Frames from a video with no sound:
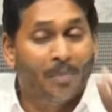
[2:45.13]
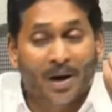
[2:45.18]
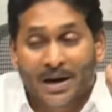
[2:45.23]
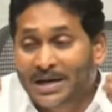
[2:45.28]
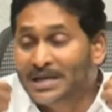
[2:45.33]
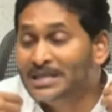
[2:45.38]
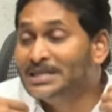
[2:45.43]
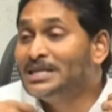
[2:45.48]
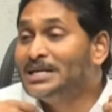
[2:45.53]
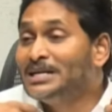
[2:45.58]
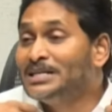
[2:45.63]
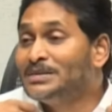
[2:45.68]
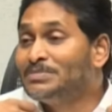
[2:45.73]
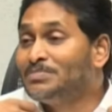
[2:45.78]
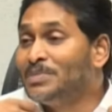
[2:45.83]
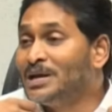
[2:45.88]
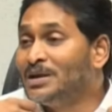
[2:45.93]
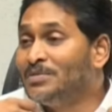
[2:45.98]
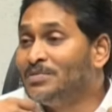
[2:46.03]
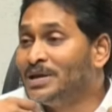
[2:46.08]
మనంతటి
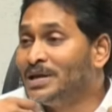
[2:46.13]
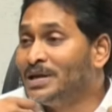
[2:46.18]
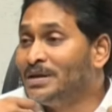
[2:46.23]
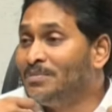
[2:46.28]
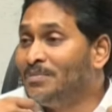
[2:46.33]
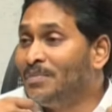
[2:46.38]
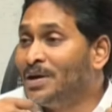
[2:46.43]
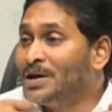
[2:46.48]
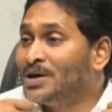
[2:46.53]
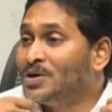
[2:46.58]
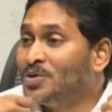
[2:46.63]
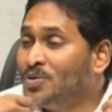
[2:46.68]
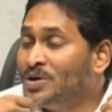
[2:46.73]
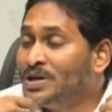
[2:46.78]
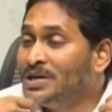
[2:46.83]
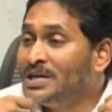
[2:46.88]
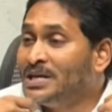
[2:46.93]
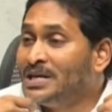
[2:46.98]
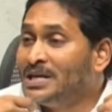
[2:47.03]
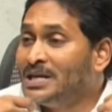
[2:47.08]
మనమే మన
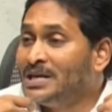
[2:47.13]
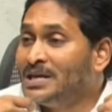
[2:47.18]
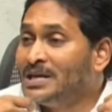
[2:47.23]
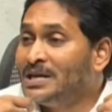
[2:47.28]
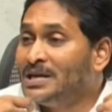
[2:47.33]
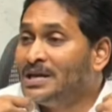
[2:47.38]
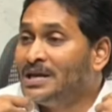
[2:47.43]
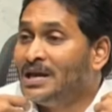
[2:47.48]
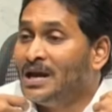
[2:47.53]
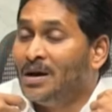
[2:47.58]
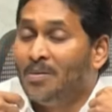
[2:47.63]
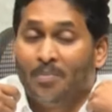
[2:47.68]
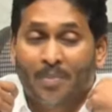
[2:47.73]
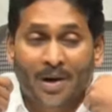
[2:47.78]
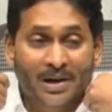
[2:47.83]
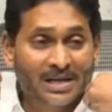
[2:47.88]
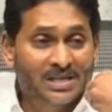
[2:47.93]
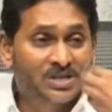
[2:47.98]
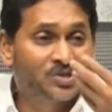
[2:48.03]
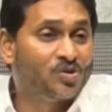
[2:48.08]
గుడిని
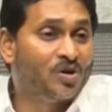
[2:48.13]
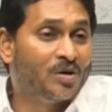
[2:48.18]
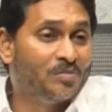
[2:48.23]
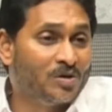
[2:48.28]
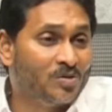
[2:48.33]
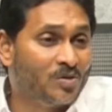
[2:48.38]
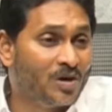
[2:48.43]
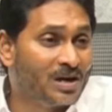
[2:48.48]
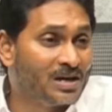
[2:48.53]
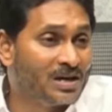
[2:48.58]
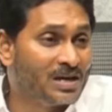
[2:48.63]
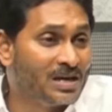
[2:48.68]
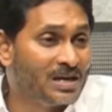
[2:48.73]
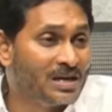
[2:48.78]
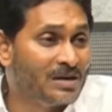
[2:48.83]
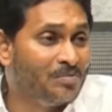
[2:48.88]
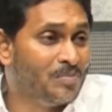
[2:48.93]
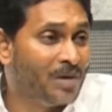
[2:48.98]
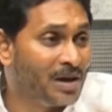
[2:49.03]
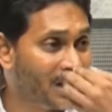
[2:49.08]
మన
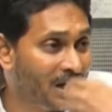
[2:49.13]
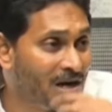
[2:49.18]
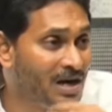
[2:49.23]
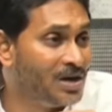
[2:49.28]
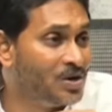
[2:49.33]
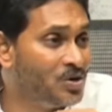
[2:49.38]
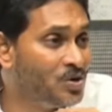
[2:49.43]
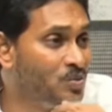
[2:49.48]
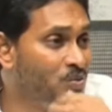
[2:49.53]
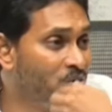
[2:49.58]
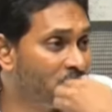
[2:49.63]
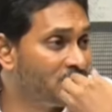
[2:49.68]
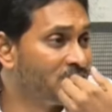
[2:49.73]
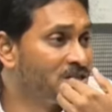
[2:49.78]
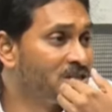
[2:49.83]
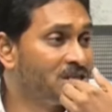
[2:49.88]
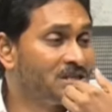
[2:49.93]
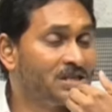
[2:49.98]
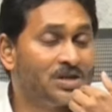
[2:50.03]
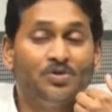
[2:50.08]
స్వామివారిని మన లడ్డు
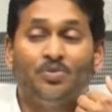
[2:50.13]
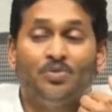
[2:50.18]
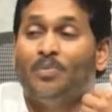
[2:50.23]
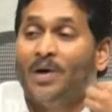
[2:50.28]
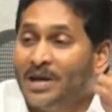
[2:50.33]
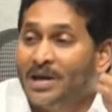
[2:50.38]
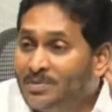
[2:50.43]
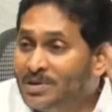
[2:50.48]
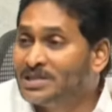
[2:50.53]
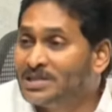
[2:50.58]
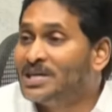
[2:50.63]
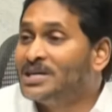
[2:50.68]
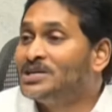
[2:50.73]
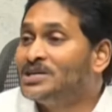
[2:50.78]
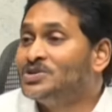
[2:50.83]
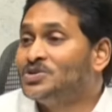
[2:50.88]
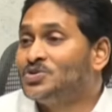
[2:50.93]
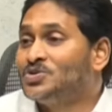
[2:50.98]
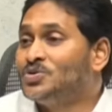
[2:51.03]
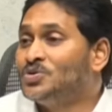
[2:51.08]
విశిష్టతను మనమే
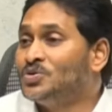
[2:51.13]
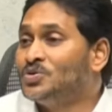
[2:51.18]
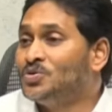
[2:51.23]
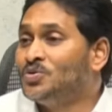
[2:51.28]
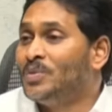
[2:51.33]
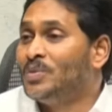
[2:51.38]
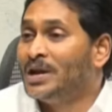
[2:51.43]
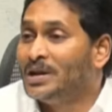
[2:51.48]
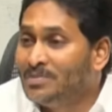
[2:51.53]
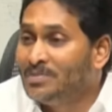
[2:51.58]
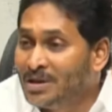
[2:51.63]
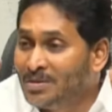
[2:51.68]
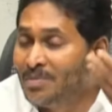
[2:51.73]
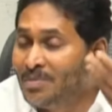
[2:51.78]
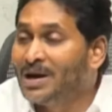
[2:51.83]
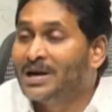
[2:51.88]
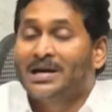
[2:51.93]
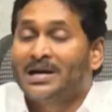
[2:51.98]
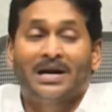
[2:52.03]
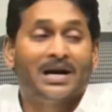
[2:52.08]
తగ్గించుకుంటూ మనమే
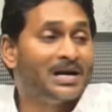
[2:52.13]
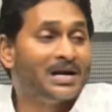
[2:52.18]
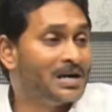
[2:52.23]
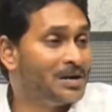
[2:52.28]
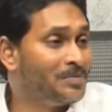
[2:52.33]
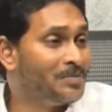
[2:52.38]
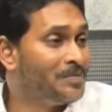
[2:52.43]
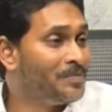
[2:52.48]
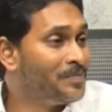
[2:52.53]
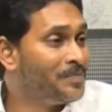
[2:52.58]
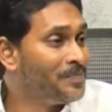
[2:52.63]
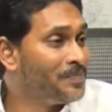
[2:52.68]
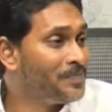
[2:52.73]
మాట్లాడడం